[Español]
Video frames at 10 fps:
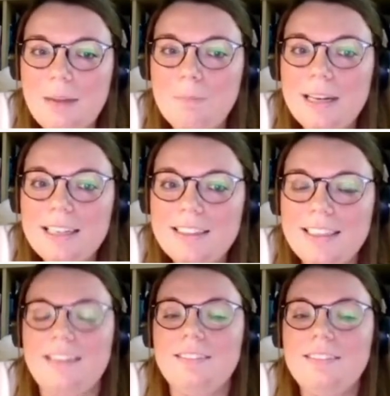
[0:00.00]

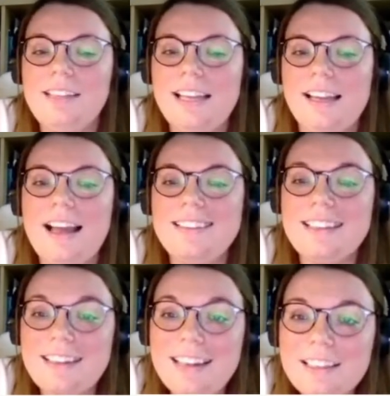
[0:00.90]
aparte de
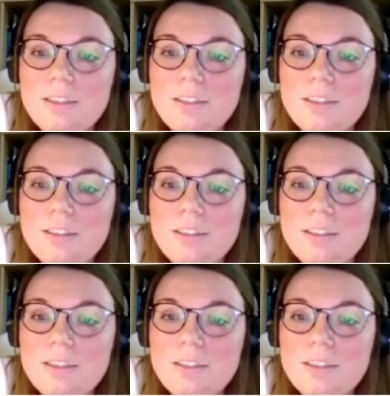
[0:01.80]
atacar